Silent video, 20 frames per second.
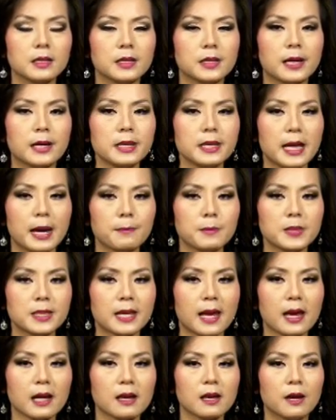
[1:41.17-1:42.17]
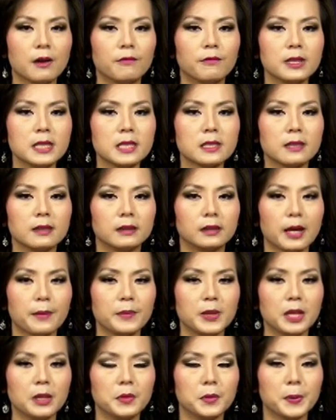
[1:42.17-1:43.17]
chế giám sát với sự tham
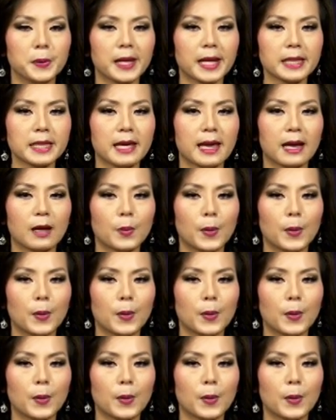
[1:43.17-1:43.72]
dự của các nhà